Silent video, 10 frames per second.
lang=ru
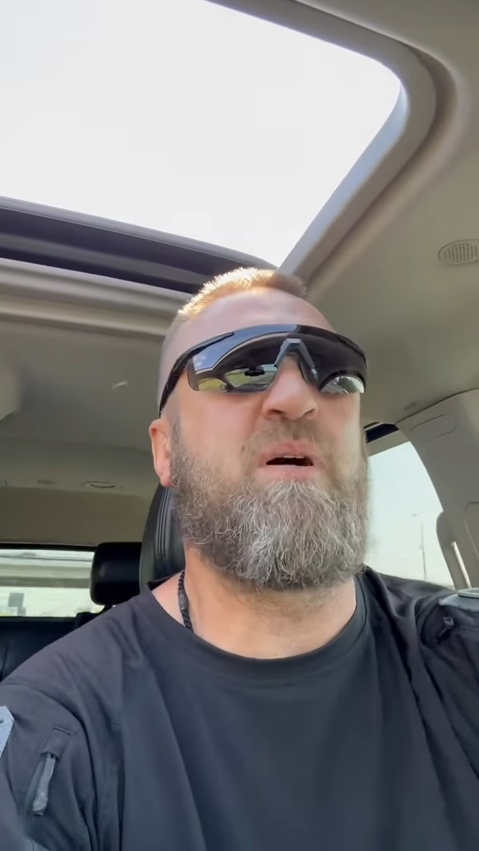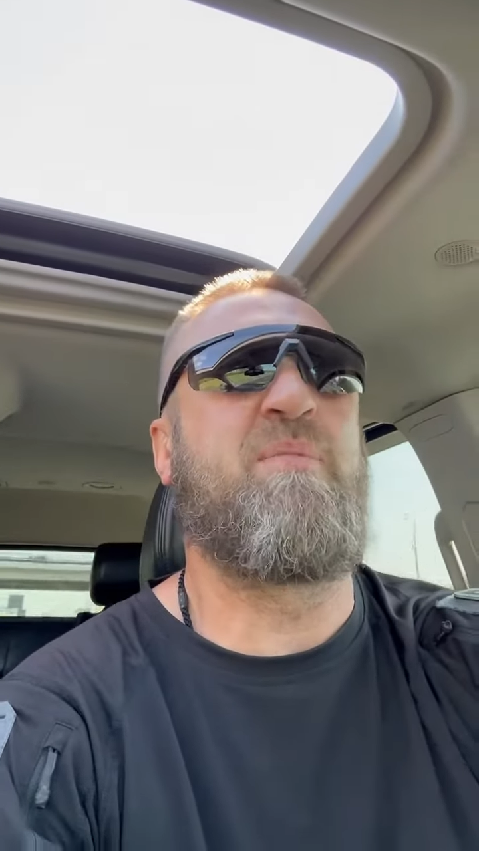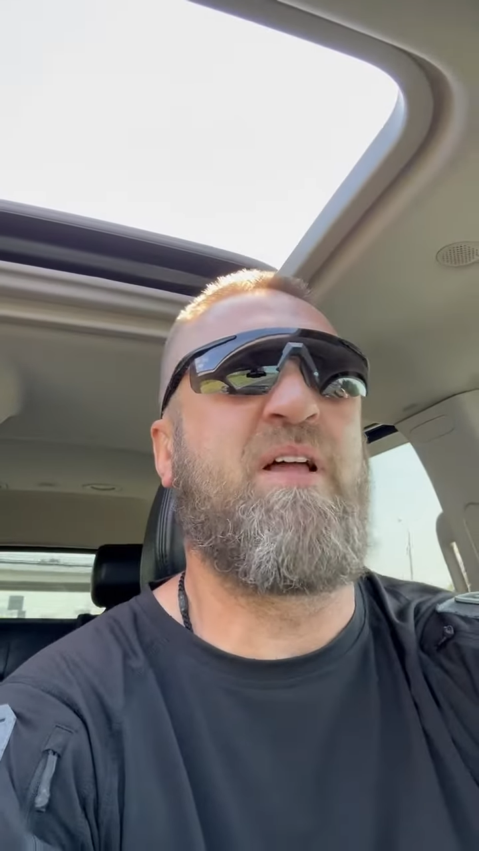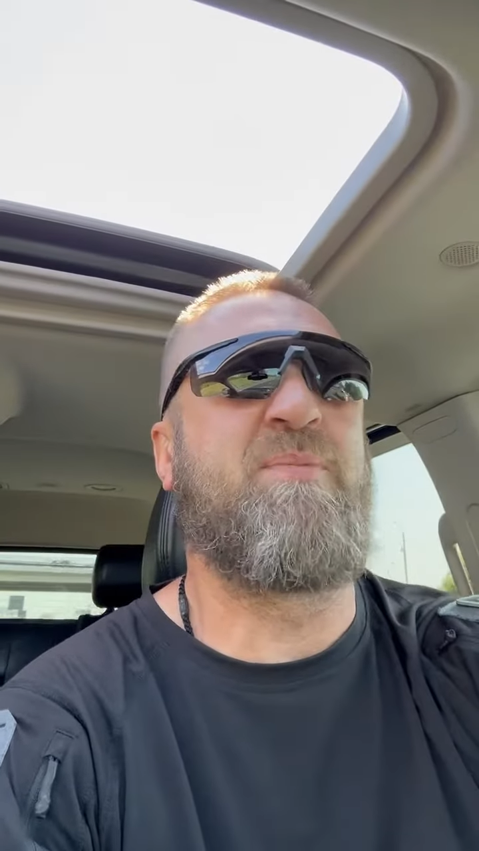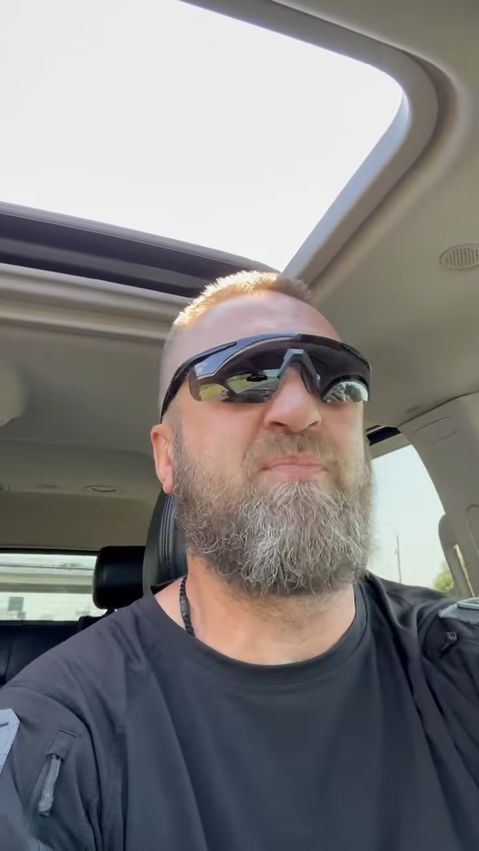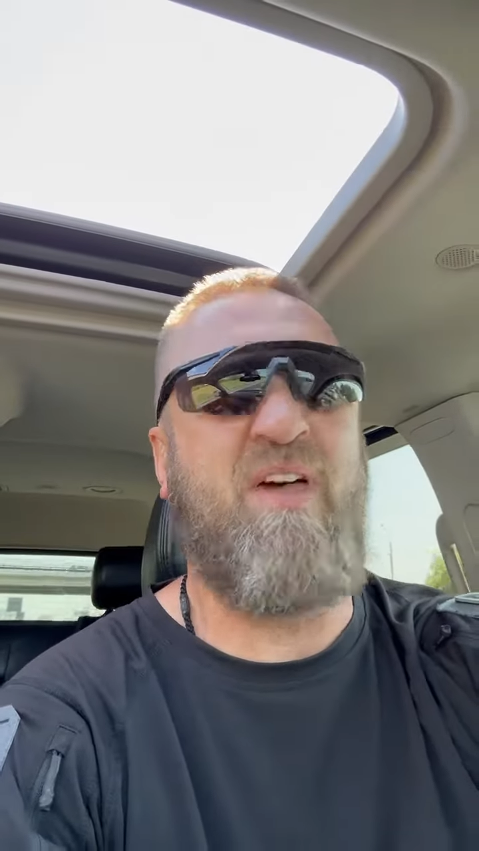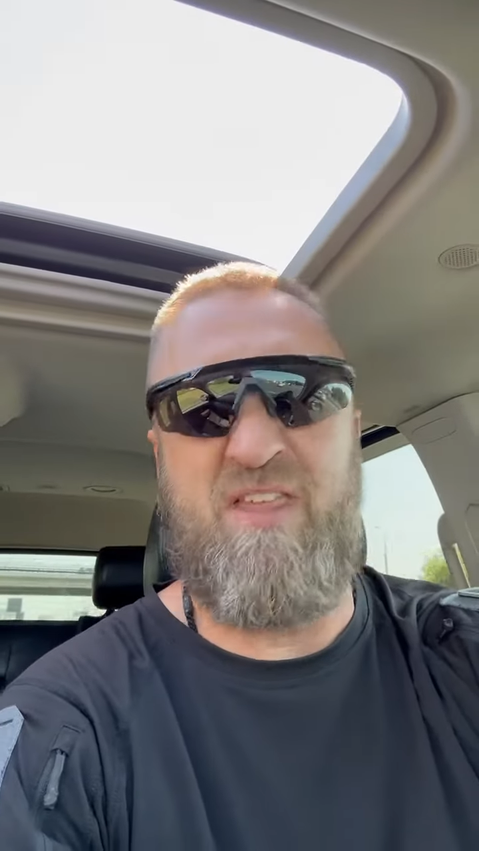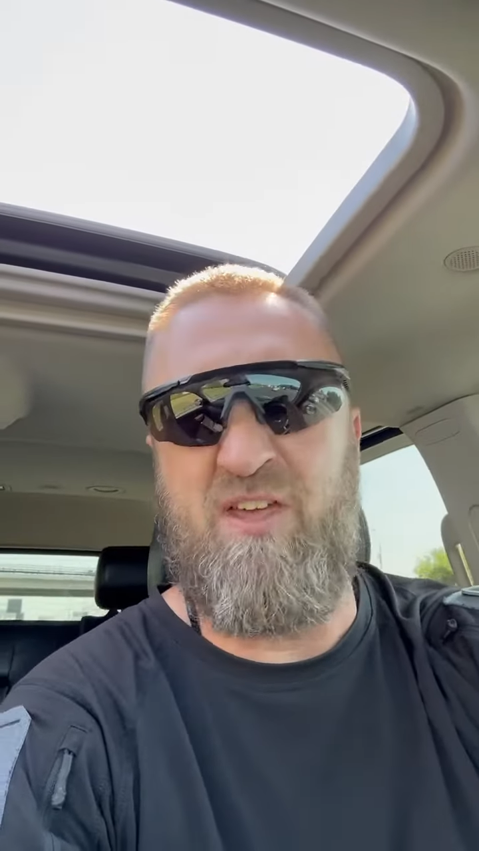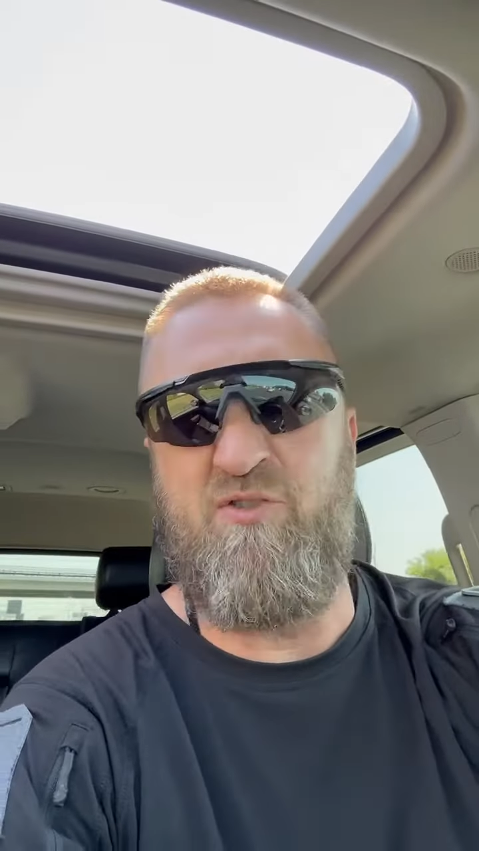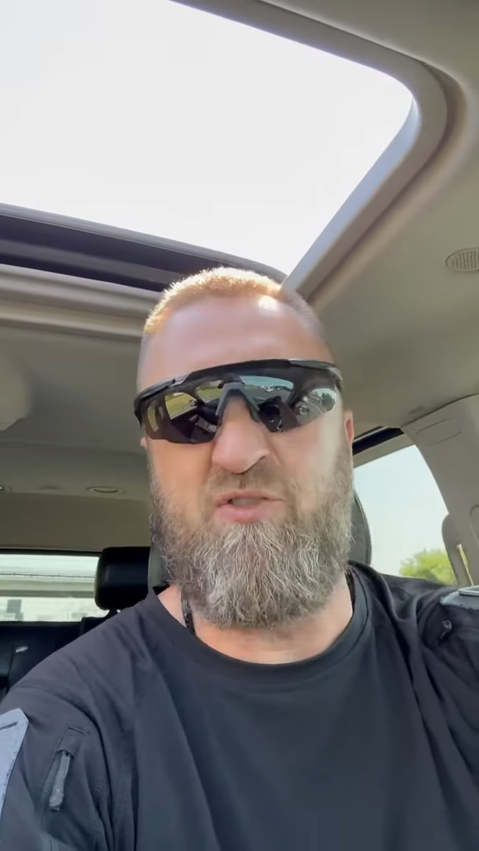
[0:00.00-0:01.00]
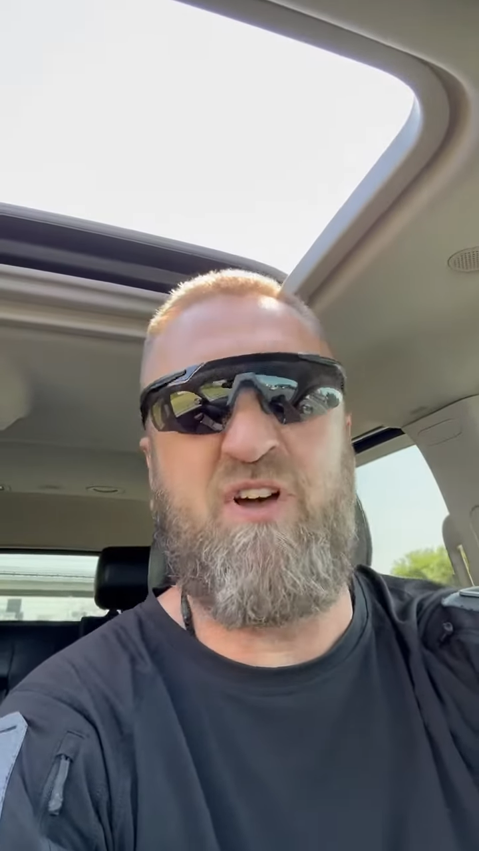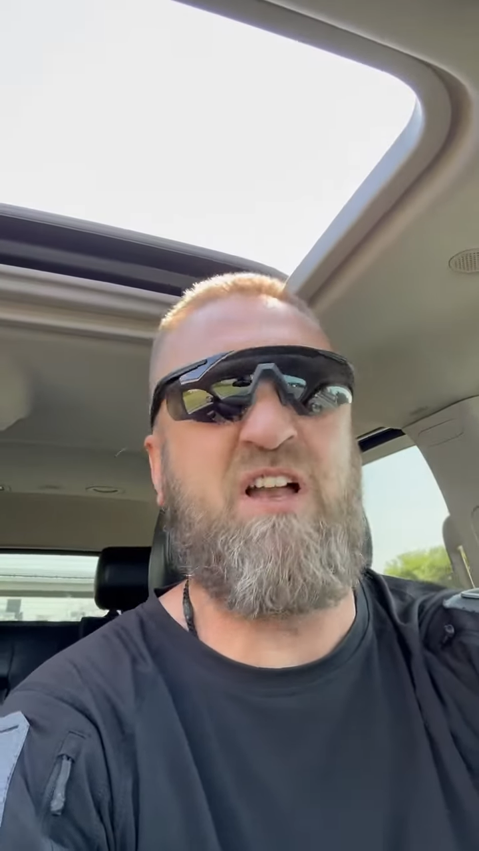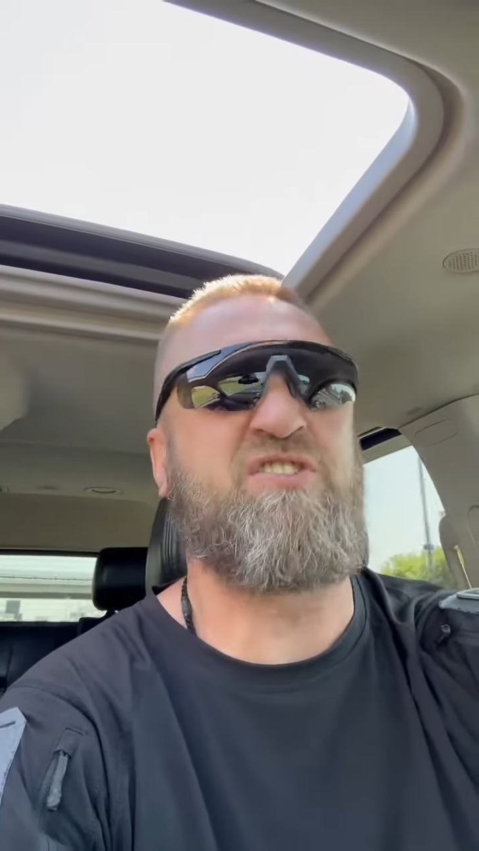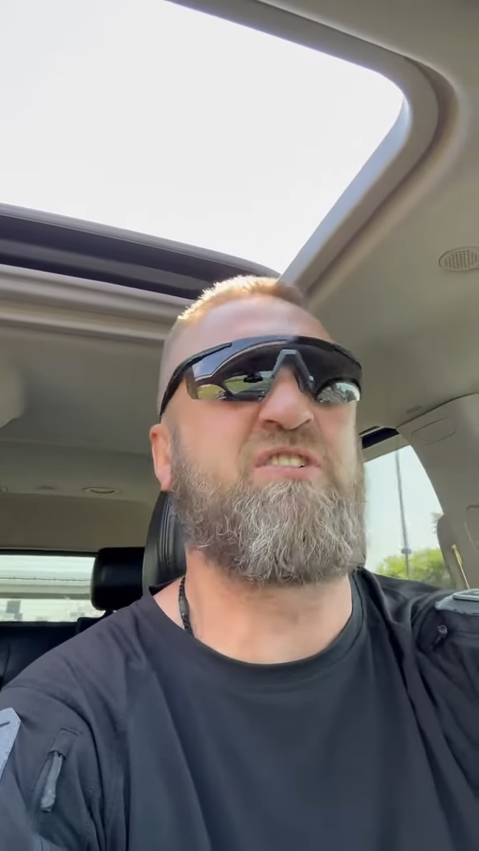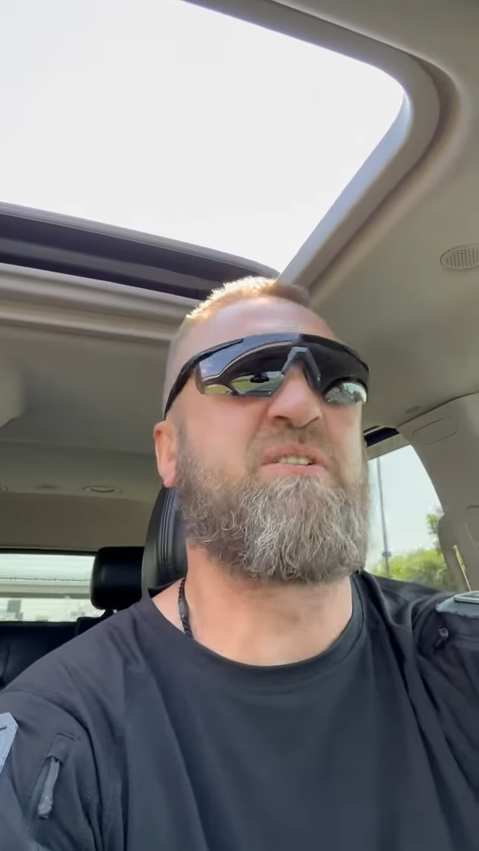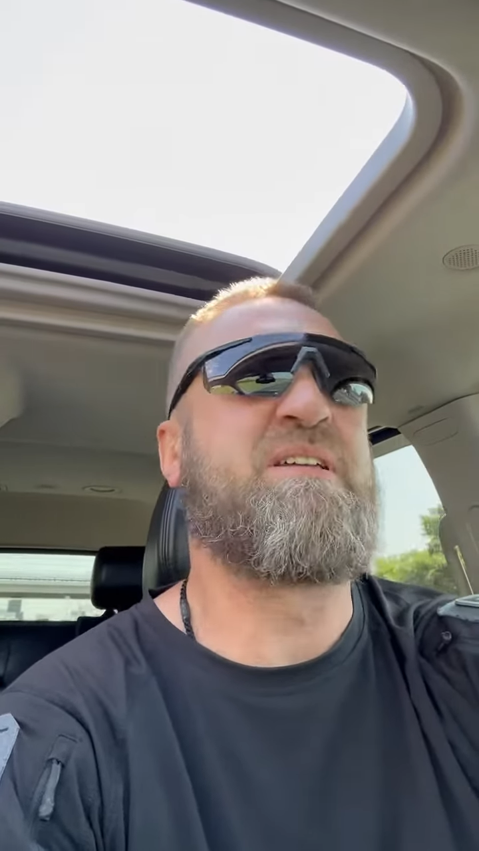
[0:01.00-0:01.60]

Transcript: блядь. Она идет дальше.